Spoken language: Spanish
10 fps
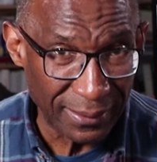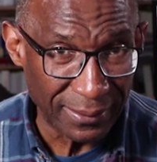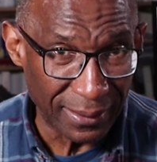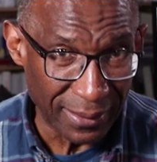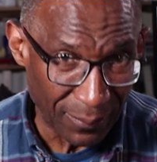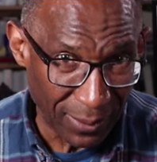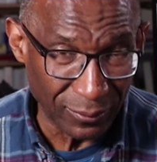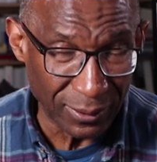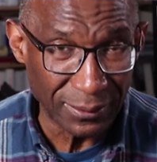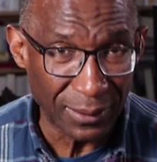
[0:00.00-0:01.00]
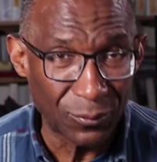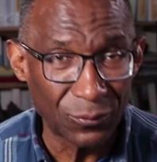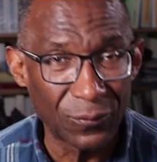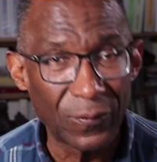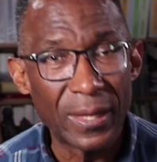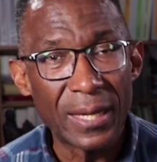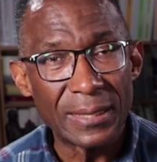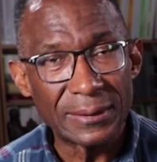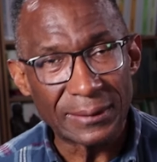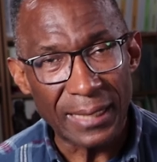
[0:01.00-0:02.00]
del, llamado tercer mundo,
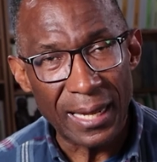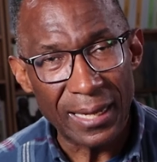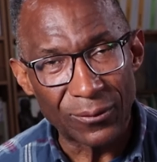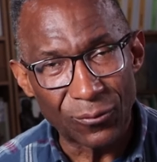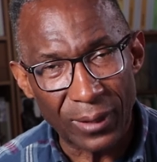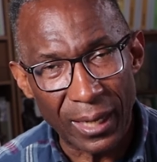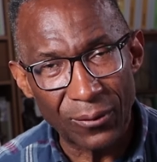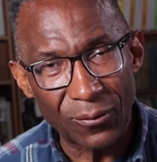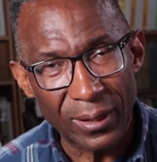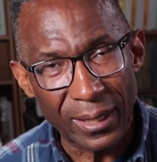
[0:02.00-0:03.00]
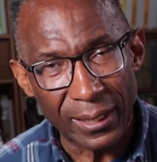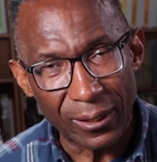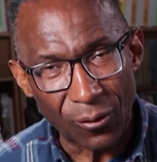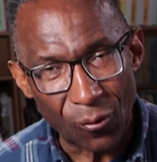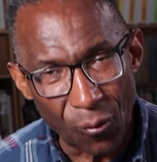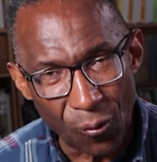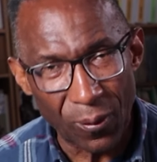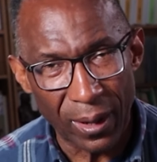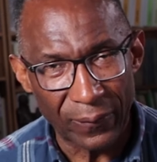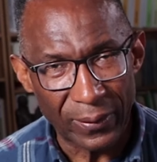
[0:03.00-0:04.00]
mm-hmm. se ha educado en
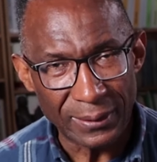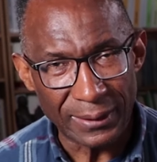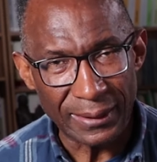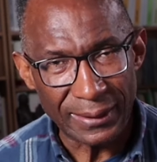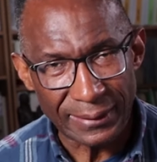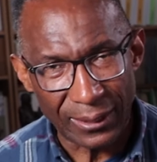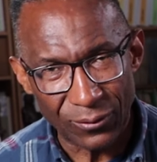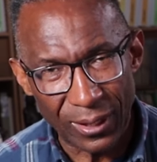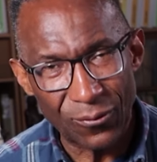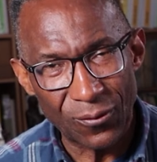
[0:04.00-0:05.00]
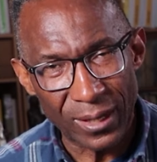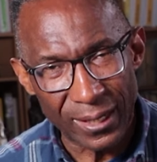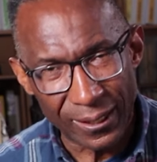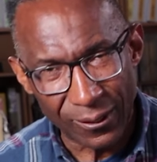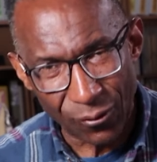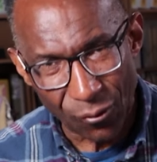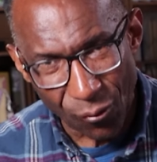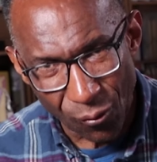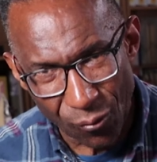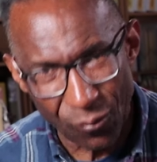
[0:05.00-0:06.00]
Cuba, se han desarrollado en
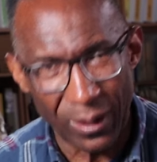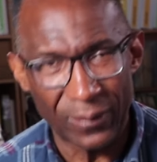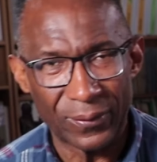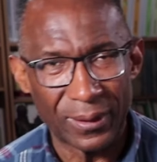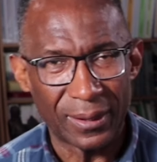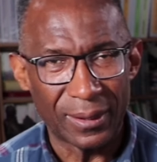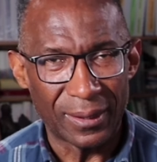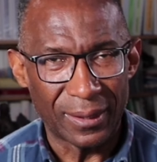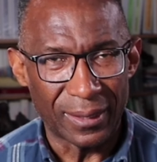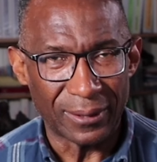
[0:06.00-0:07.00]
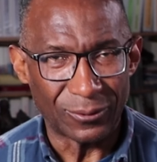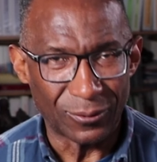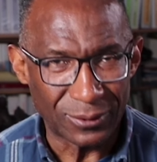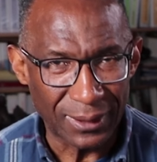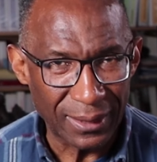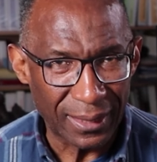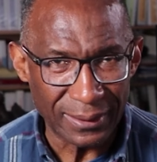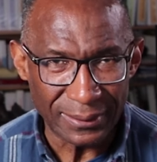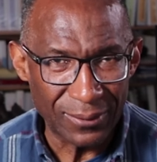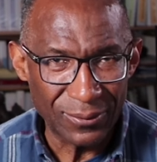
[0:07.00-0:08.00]
Cuba. Entonces,
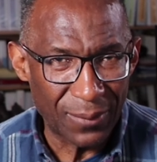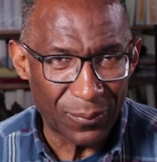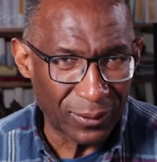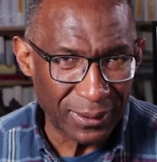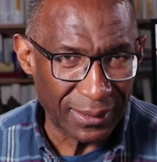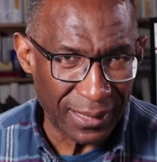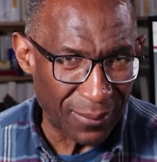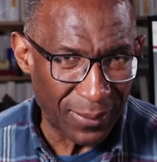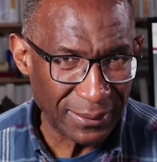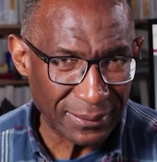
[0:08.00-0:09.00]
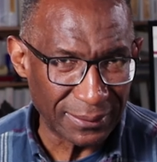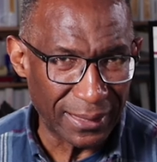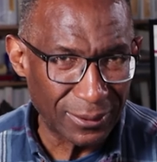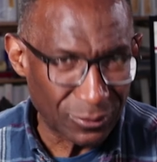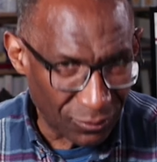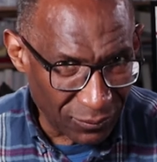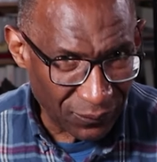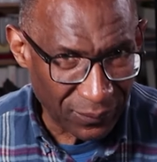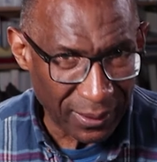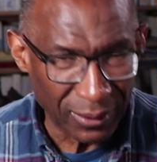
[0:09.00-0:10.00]
esa es una política más dentro
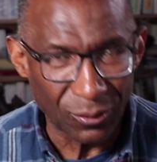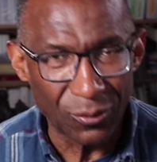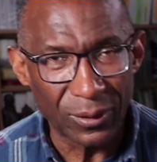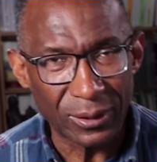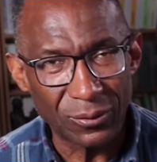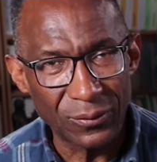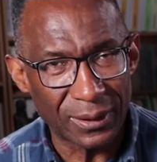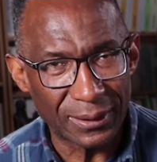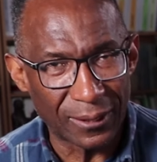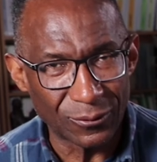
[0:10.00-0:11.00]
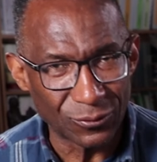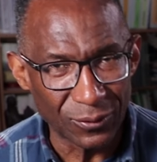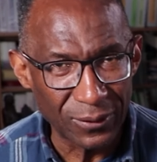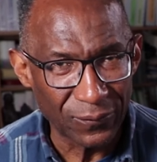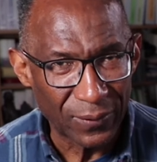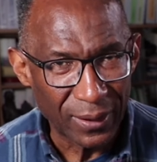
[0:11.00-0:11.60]
de todo esto de Estados Unidos.